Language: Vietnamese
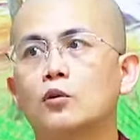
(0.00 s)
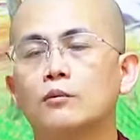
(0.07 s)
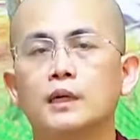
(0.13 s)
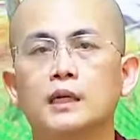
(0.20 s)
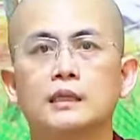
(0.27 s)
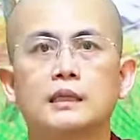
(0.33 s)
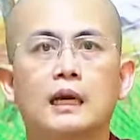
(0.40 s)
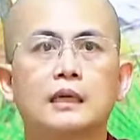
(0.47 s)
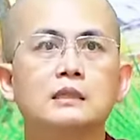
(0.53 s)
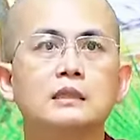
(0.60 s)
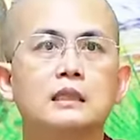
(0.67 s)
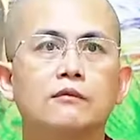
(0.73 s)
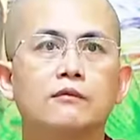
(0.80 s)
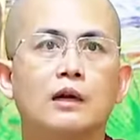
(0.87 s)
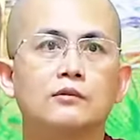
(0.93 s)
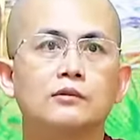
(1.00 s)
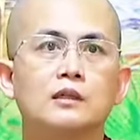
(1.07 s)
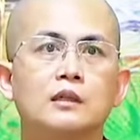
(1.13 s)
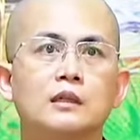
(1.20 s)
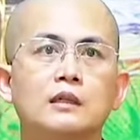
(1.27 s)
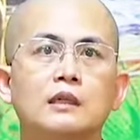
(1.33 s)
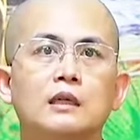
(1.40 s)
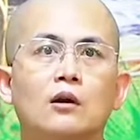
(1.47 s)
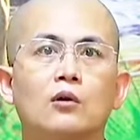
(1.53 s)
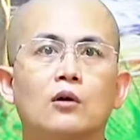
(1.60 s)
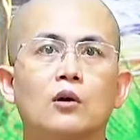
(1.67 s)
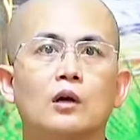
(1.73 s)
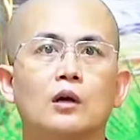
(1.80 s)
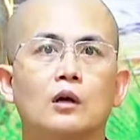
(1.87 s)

của mình hãy nhìn vào những cái điều